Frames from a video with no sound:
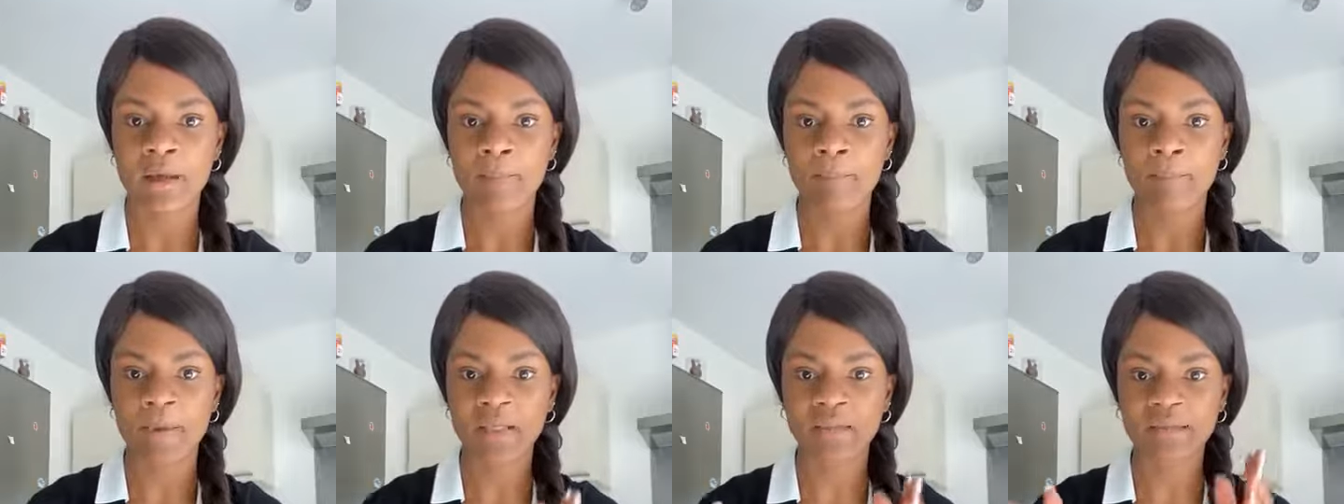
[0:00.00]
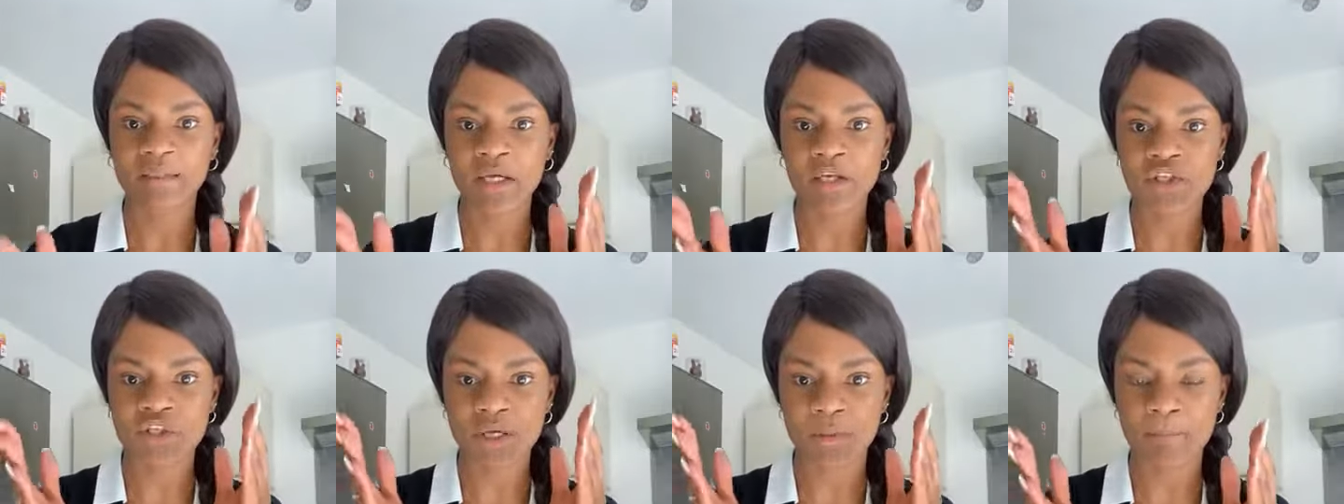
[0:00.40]

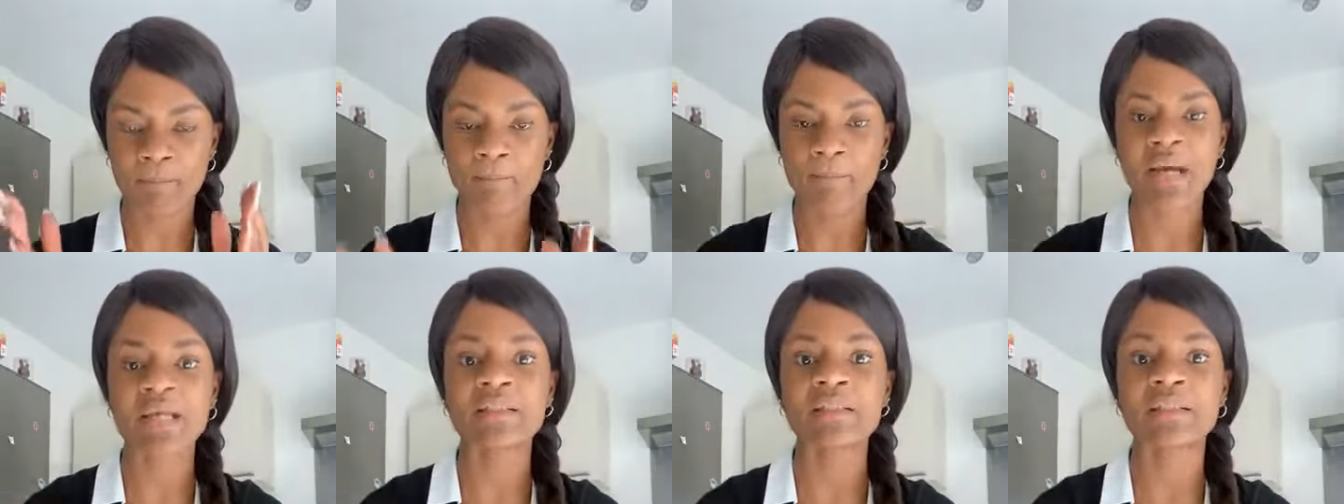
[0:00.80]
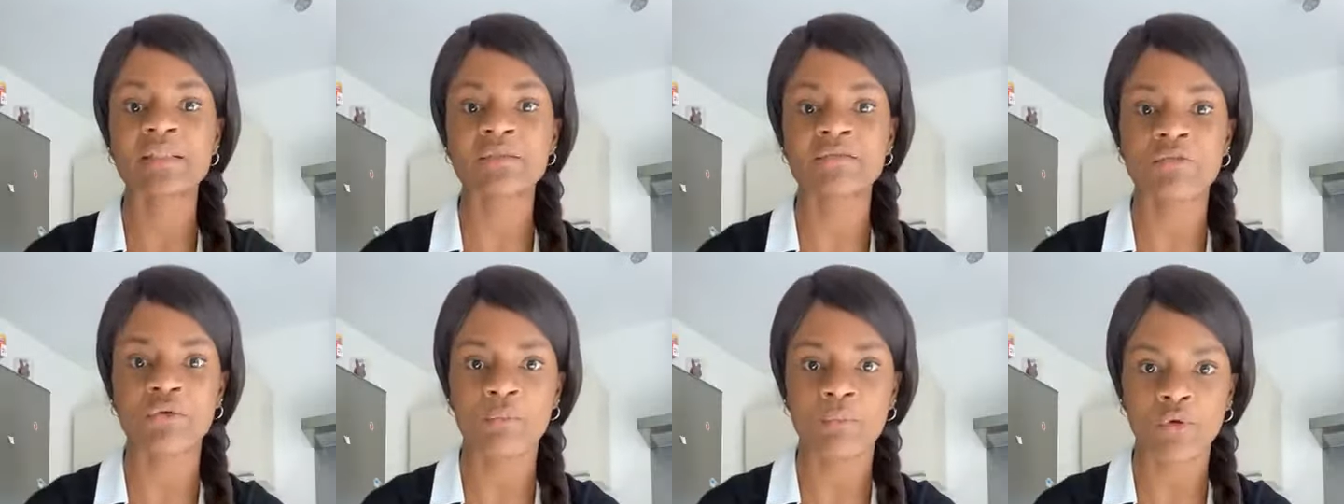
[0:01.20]
Partagez
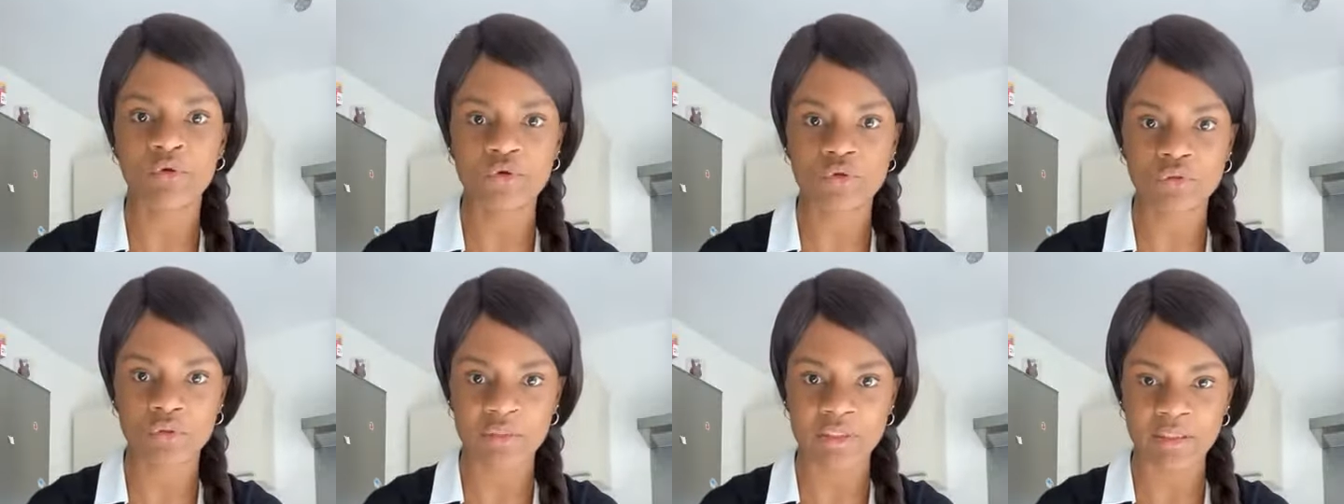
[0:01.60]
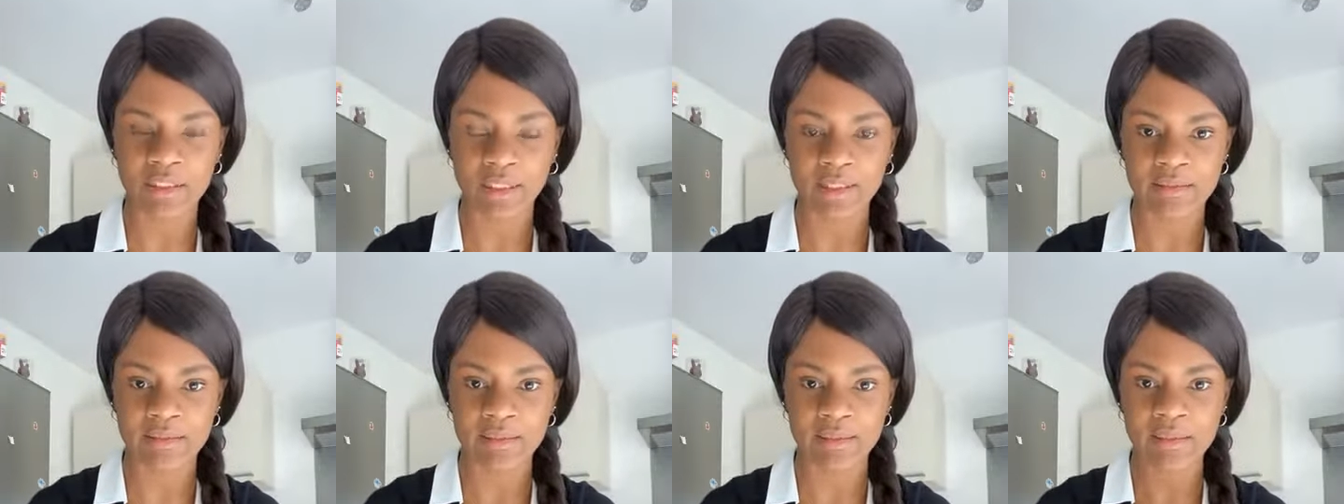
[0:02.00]
massivement ce
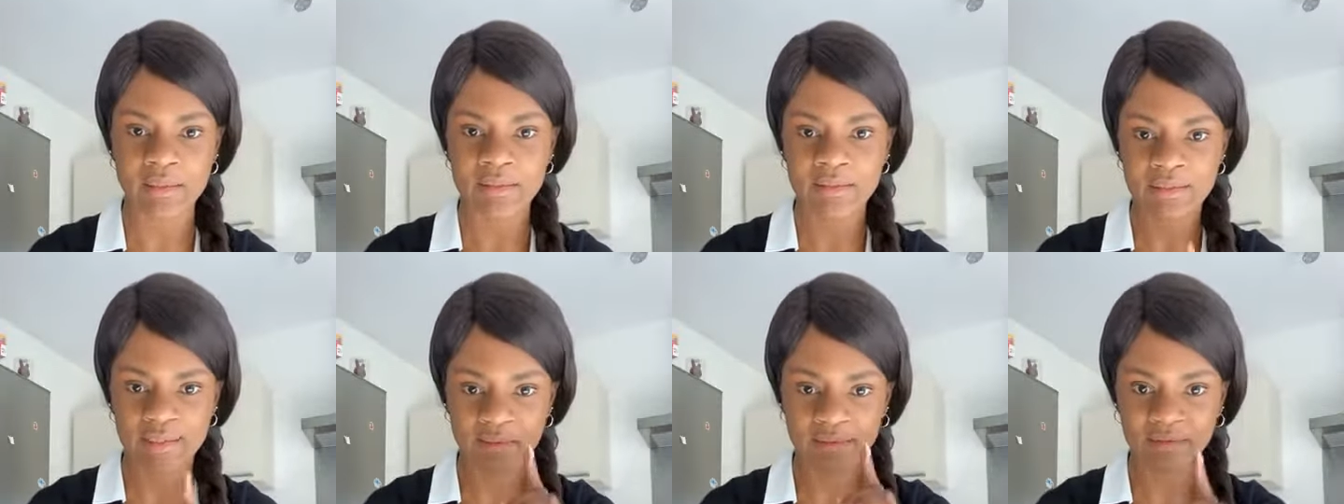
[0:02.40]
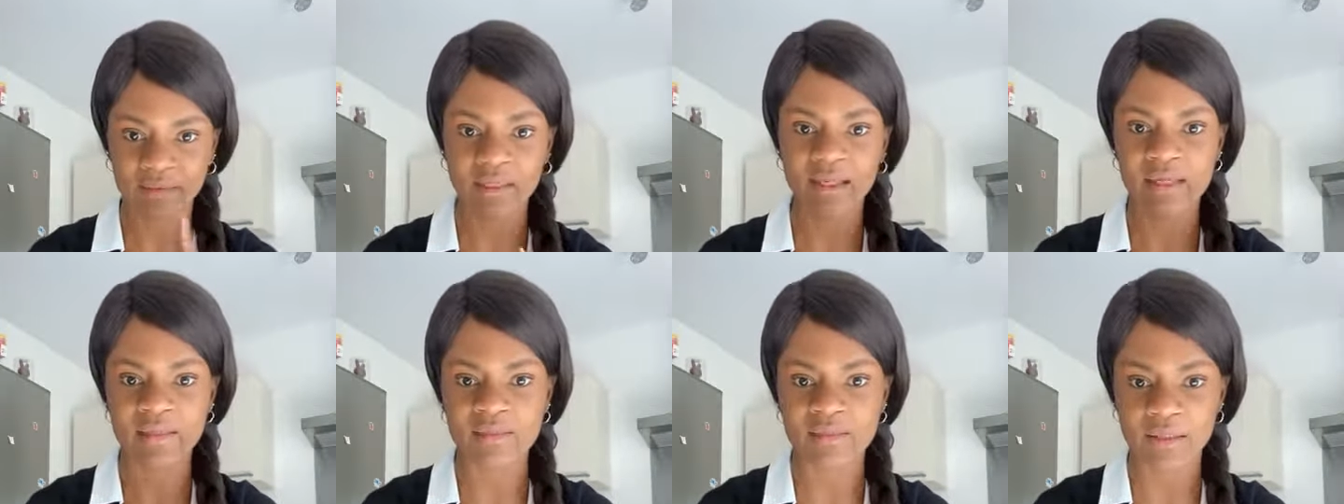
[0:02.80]
direct. C'est
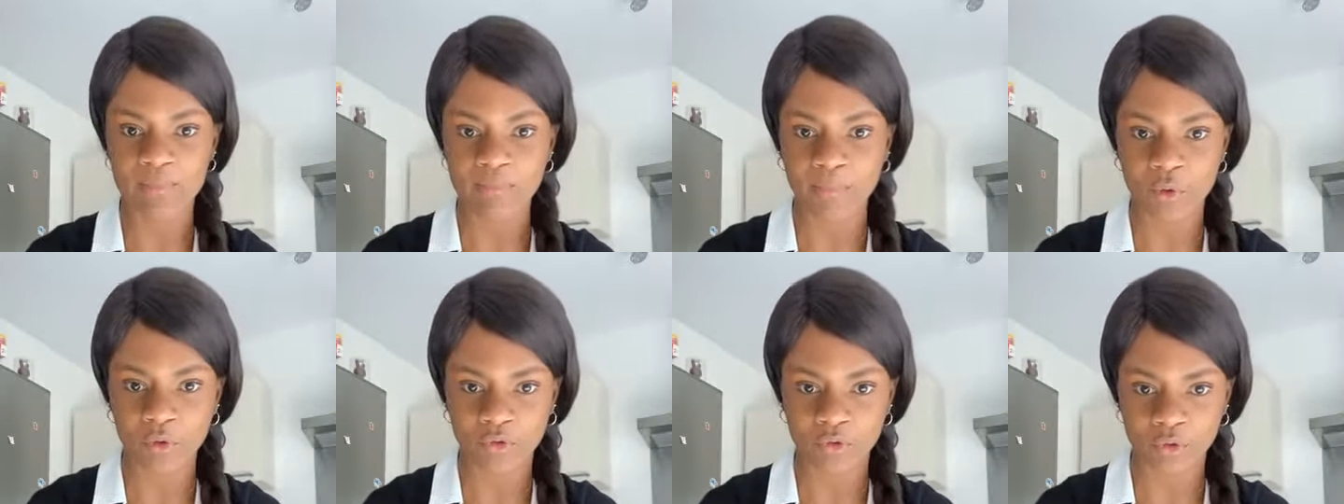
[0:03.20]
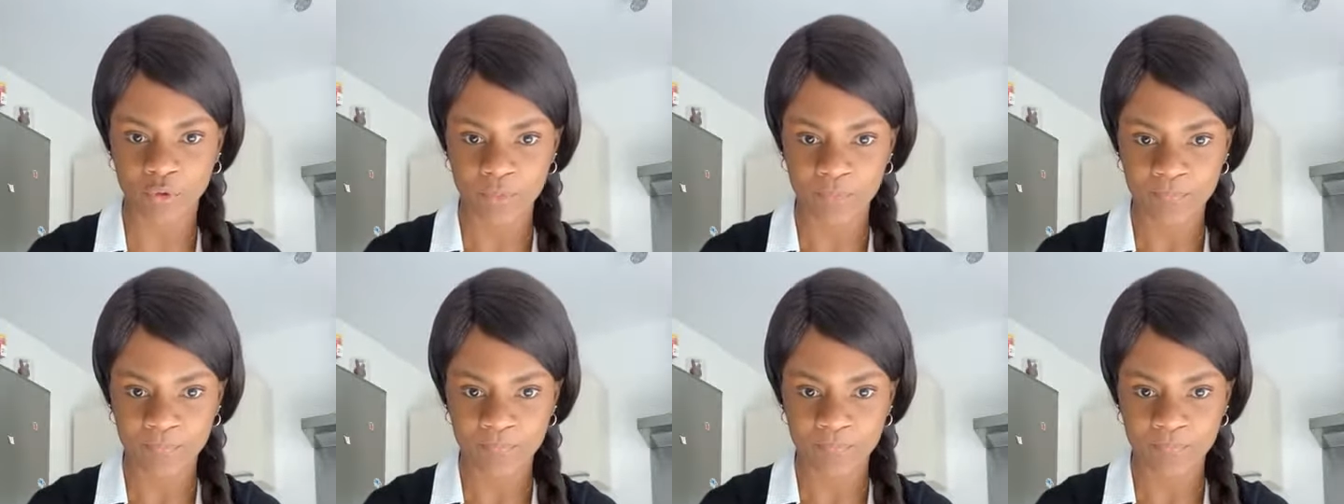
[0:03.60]
très important.